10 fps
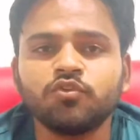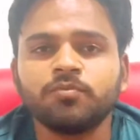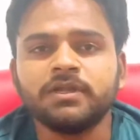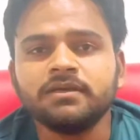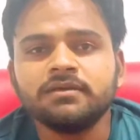
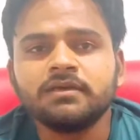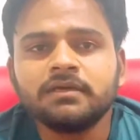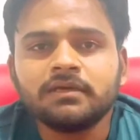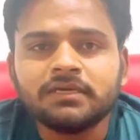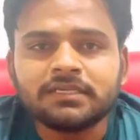क्यों पड़ी
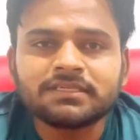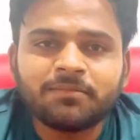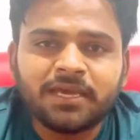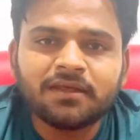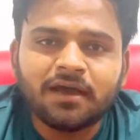
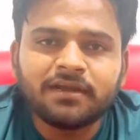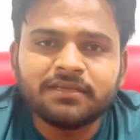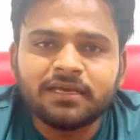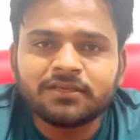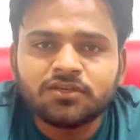इसका मेन कारण
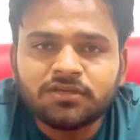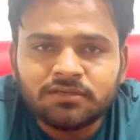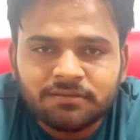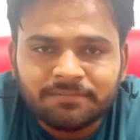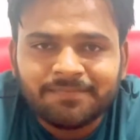ये है कि
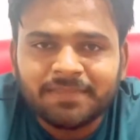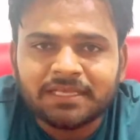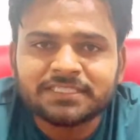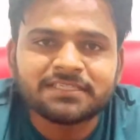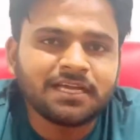
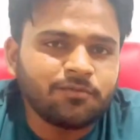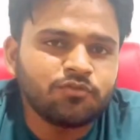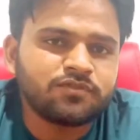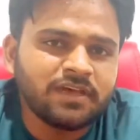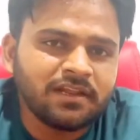जैसे
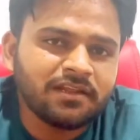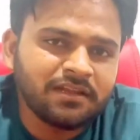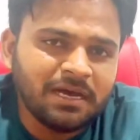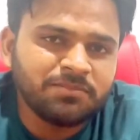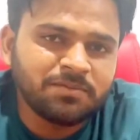आपको चैनल
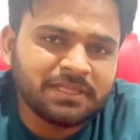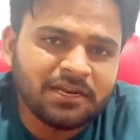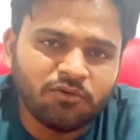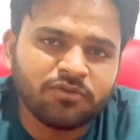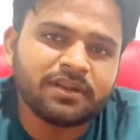का नाम भी पता
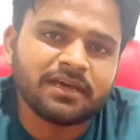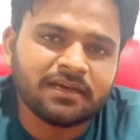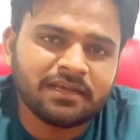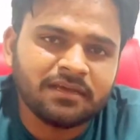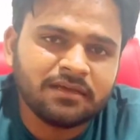है लोन
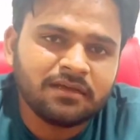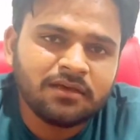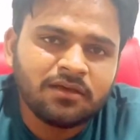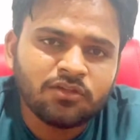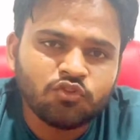ट्रैकर है
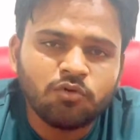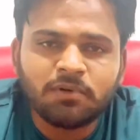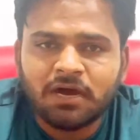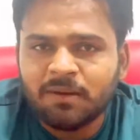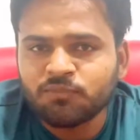तो
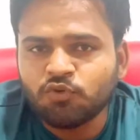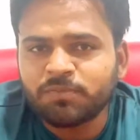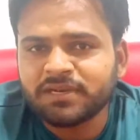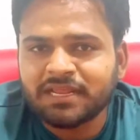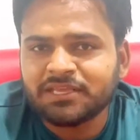हम आमतौर
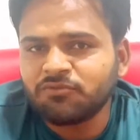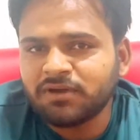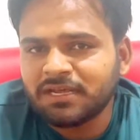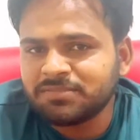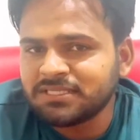पे ट्रैकिंग
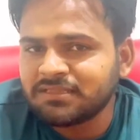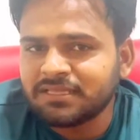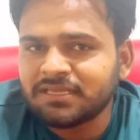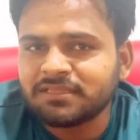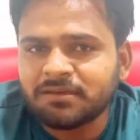वगैरह पे
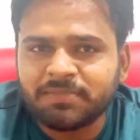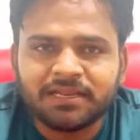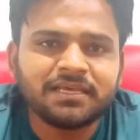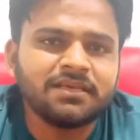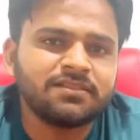जाते रहते हैं
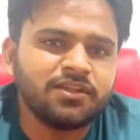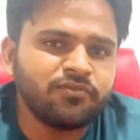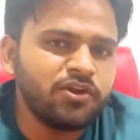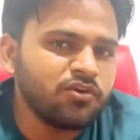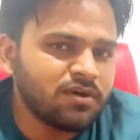पहले इतनी
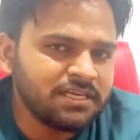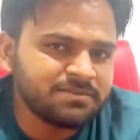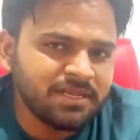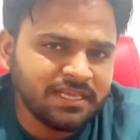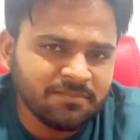वीडियो खास
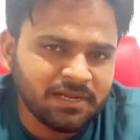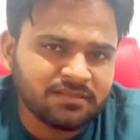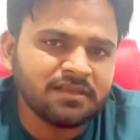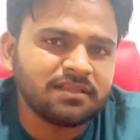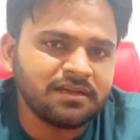मैं नहीं
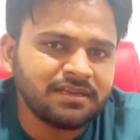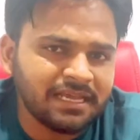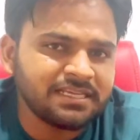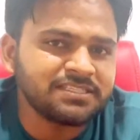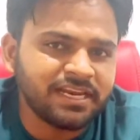बनाता था
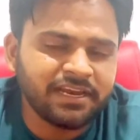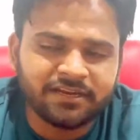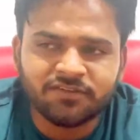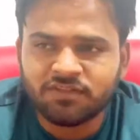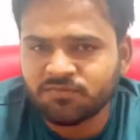ट्रैकिंग से
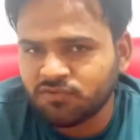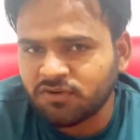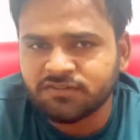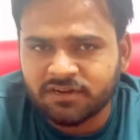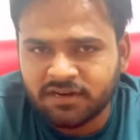रिलेटेड सिर्फ
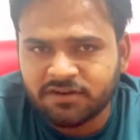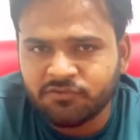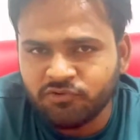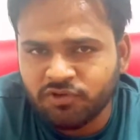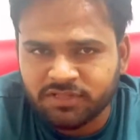सोलर से रिलेटेड
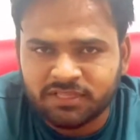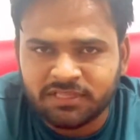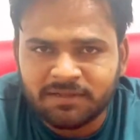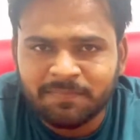वीडियो आती थी